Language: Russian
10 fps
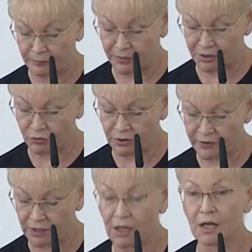
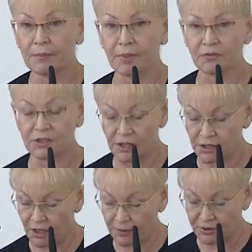оборудования,
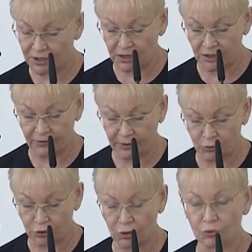проведение капитального
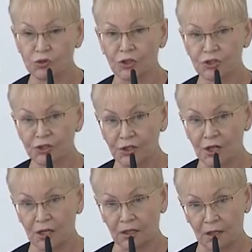ремонта
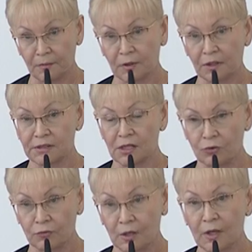учреждений охраны
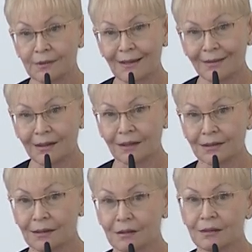здоровья, так как
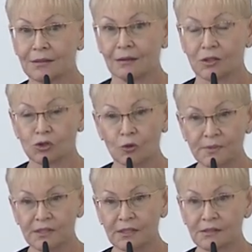это
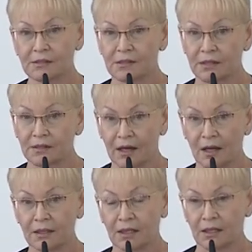собственность
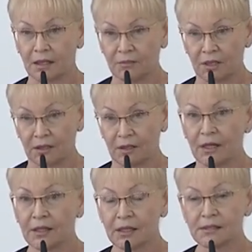территориальной громады.
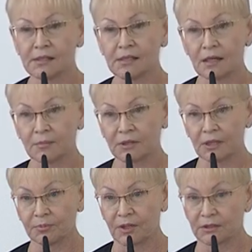Если
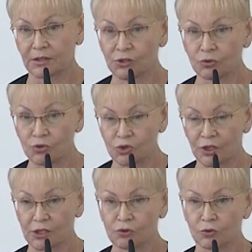заработная плата и
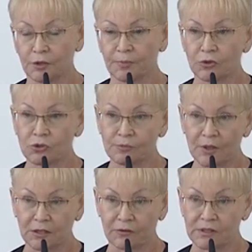текущие расходы
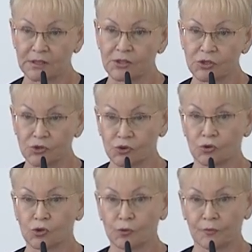предусматриваются за
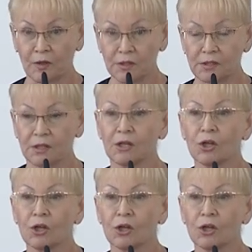счет субвенций,